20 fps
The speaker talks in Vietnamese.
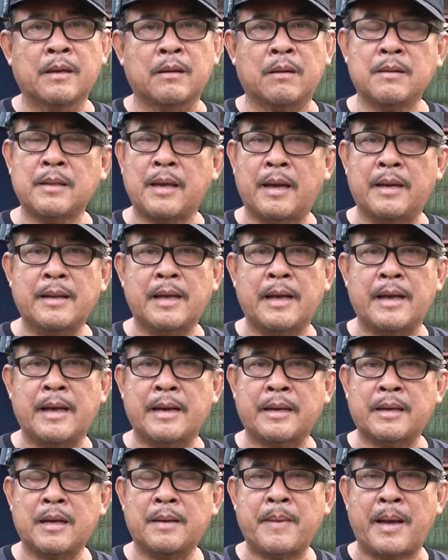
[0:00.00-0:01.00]
có thể
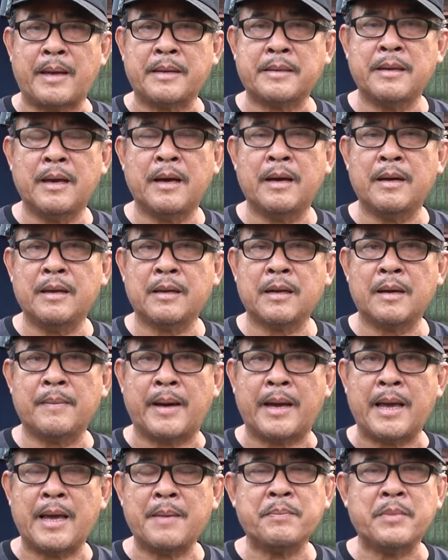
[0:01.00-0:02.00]
là các bạn chơi các
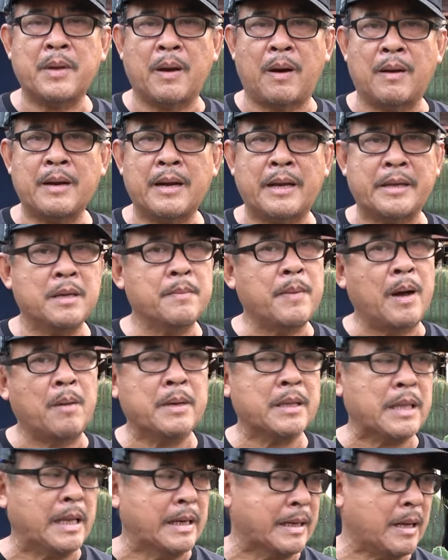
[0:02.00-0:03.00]
bạn ép nhỏ lại nhưng mà không
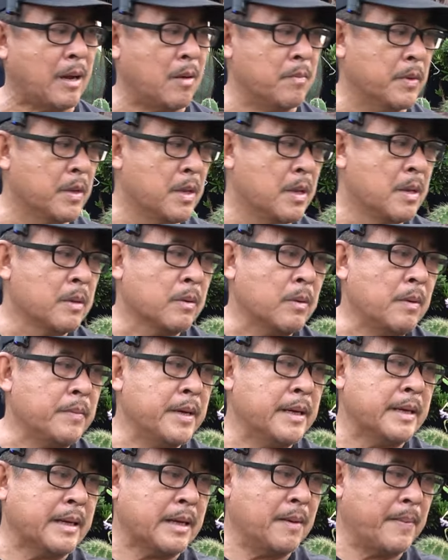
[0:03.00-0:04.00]
có thành công cũng
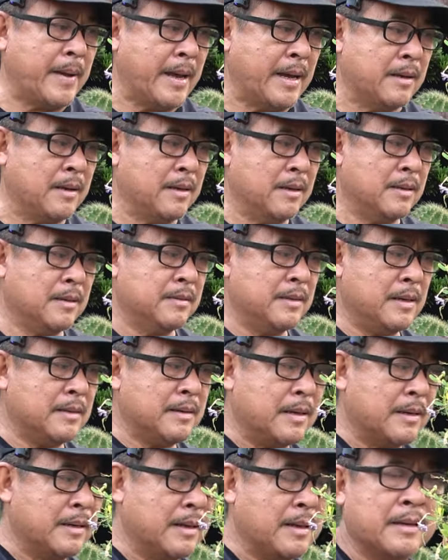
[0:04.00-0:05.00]
như là các bạn rất
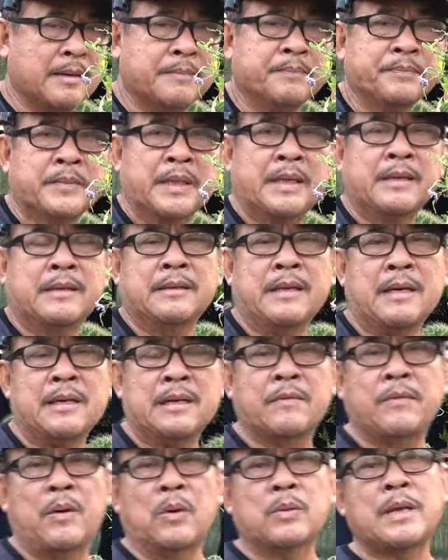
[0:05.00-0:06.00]
là à, rất
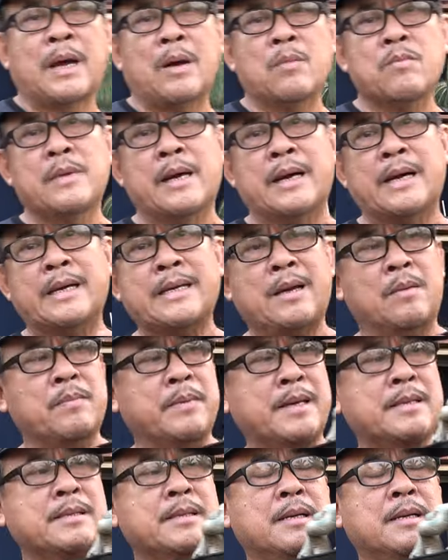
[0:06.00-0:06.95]
là phổ thông là cái dòng cây